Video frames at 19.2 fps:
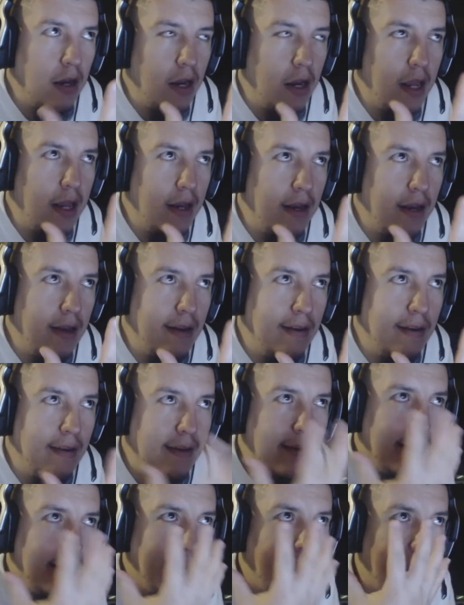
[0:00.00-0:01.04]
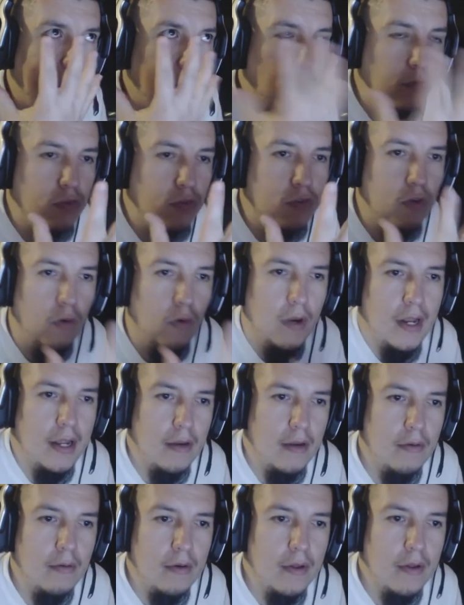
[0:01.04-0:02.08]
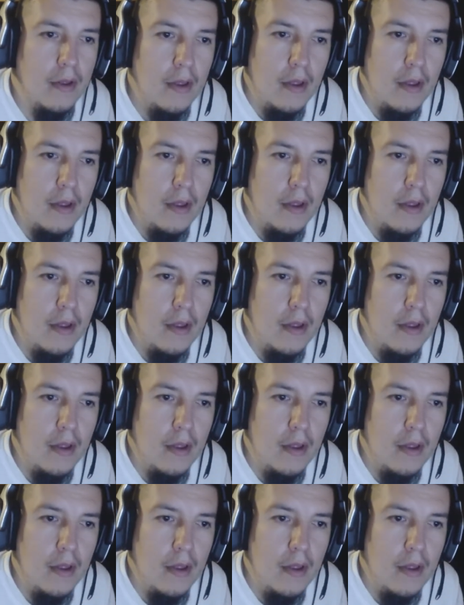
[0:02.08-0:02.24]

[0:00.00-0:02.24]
la consola, ¿no?